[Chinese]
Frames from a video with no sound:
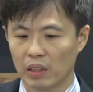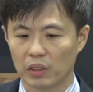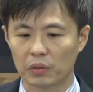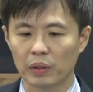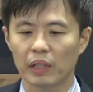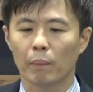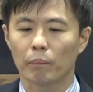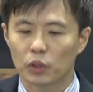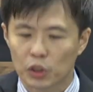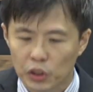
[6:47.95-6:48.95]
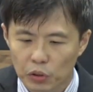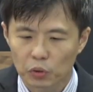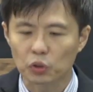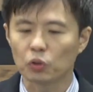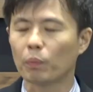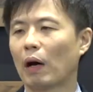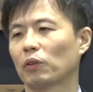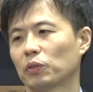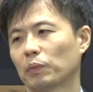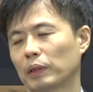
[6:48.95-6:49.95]
所以求主保
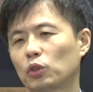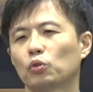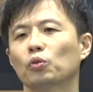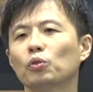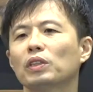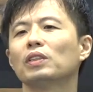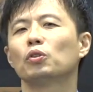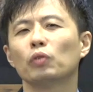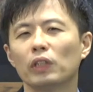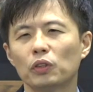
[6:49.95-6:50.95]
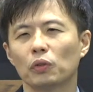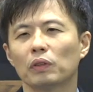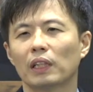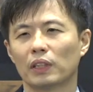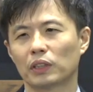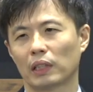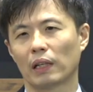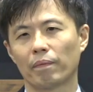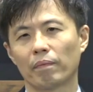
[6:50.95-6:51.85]
守，主是最终得胜的。